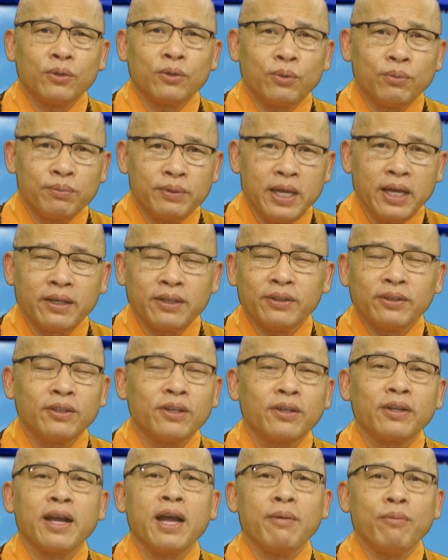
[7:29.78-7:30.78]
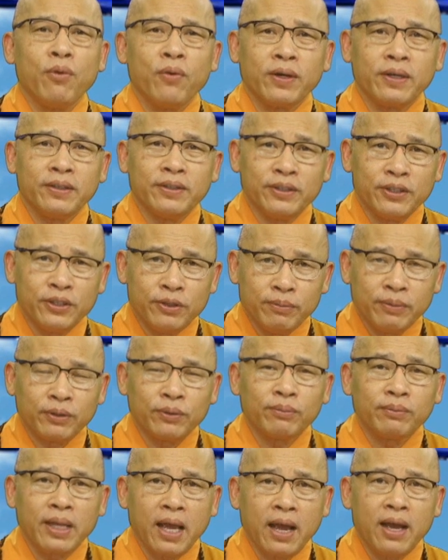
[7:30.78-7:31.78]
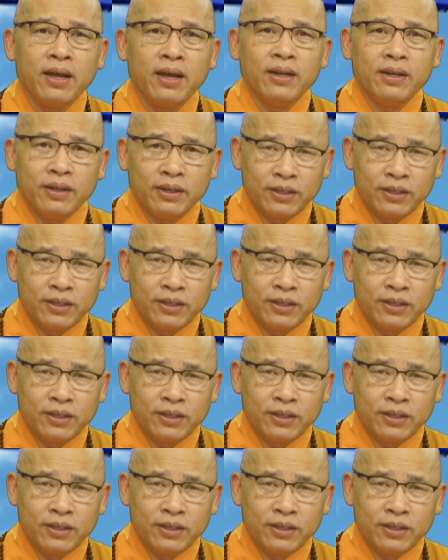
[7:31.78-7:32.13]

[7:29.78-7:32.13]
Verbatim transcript: thống khổ ở trong đời sống của mình yeah.